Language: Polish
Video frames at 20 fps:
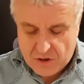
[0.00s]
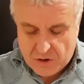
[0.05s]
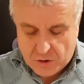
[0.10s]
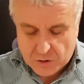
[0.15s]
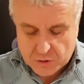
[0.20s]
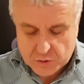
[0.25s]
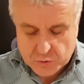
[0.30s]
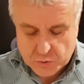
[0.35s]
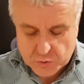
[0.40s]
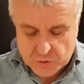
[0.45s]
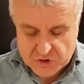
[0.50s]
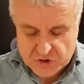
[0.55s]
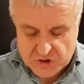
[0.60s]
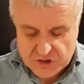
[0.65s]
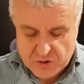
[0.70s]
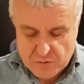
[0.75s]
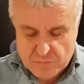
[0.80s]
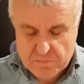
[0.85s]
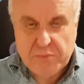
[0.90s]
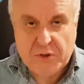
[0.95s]
o który
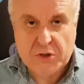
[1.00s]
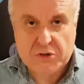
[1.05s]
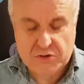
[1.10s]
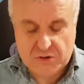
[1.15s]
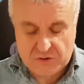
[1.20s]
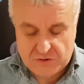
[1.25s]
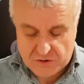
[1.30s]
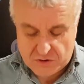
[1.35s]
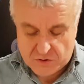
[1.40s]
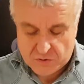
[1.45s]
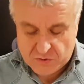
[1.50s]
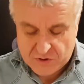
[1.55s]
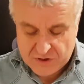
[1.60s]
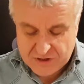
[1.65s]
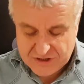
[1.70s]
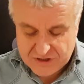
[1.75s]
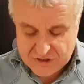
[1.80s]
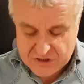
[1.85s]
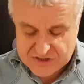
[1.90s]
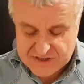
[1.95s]
się potknął
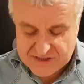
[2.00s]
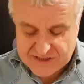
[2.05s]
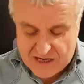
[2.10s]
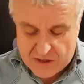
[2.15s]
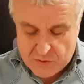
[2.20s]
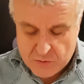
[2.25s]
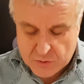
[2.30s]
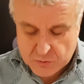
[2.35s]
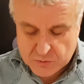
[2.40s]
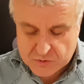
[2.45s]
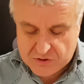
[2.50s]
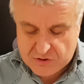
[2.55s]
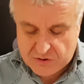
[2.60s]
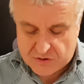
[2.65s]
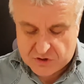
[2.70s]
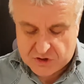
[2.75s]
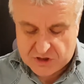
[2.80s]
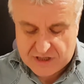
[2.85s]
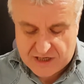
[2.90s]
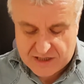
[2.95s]
i skałą
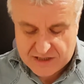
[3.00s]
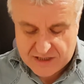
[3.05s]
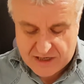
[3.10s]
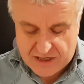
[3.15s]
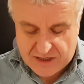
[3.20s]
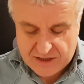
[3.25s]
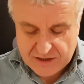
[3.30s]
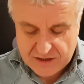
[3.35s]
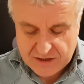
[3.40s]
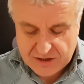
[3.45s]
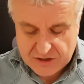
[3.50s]
zgorszenia.